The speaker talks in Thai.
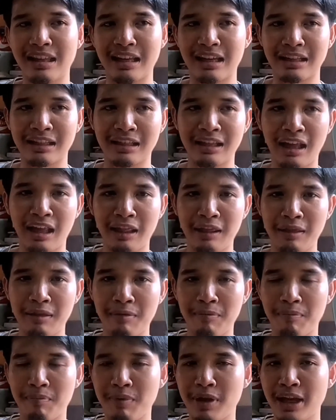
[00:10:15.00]
อย่างเช่น
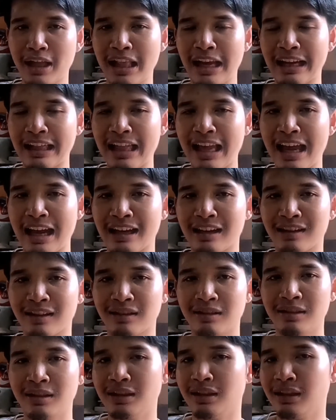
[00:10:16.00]
ปีแรก
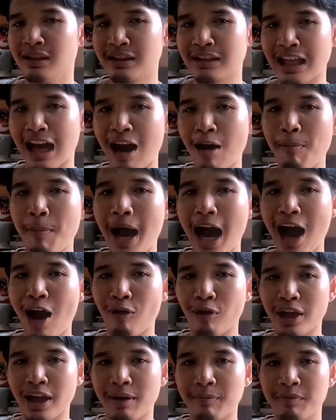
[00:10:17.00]
ๆเท้าเปล่า
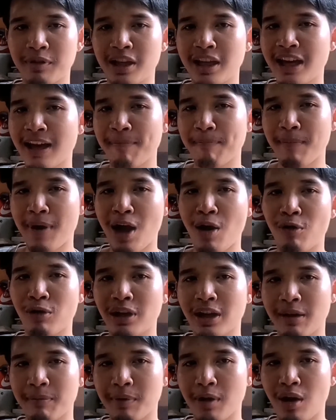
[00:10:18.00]
เนี่ยครับเทียนเมา
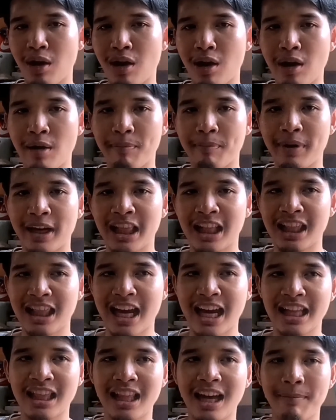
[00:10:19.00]
เนี่ยครับก็ไปละ
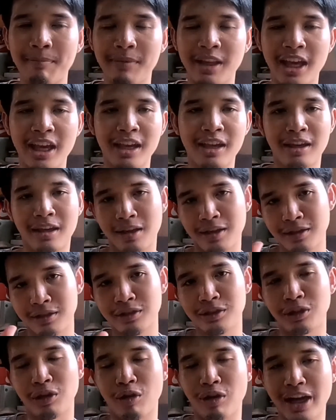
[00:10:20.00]
ลายทรัพย์ใน
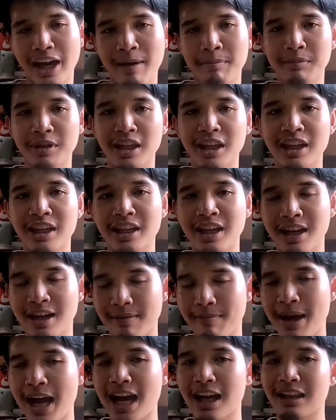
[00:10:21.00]
2 แอปนี้เยอะ
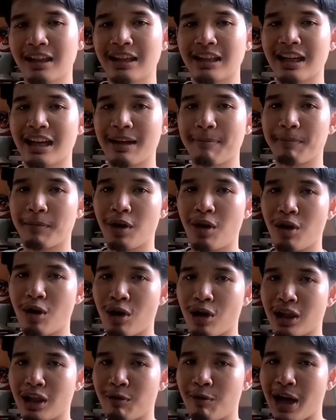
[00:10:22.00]
มากเลยนะครับ ก็
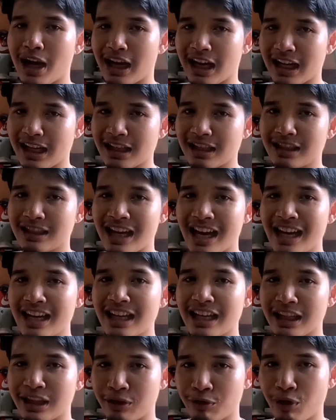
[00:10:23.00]
ระวังการใช้
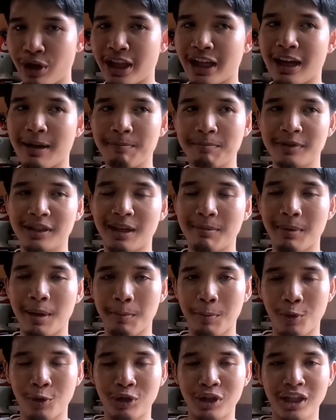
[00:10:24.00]
เงินด้วยนะครับสำหรั
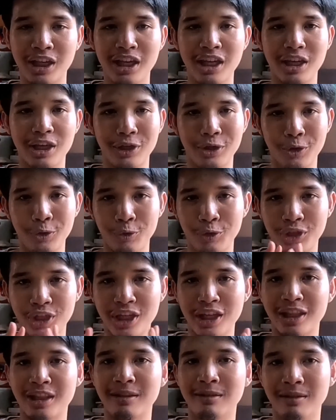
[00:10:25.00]
บคนที่อยู่
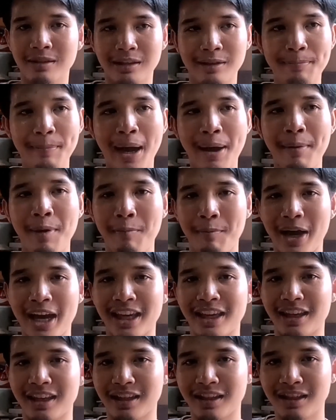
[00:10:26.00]
จีนหรือมาให
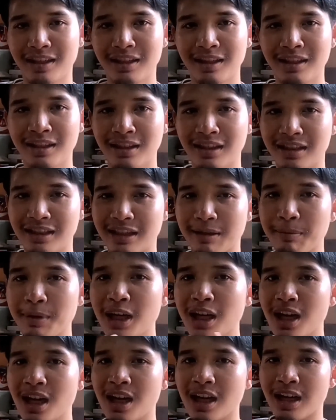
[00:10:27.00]
ม่ๆอย่า
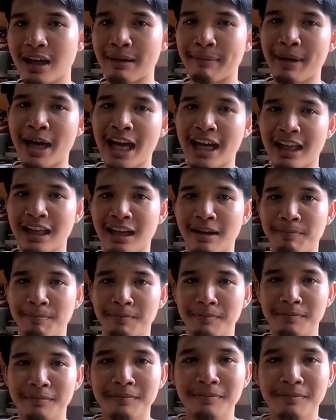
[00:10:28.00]
เพิ่งเห่อมากนะครับ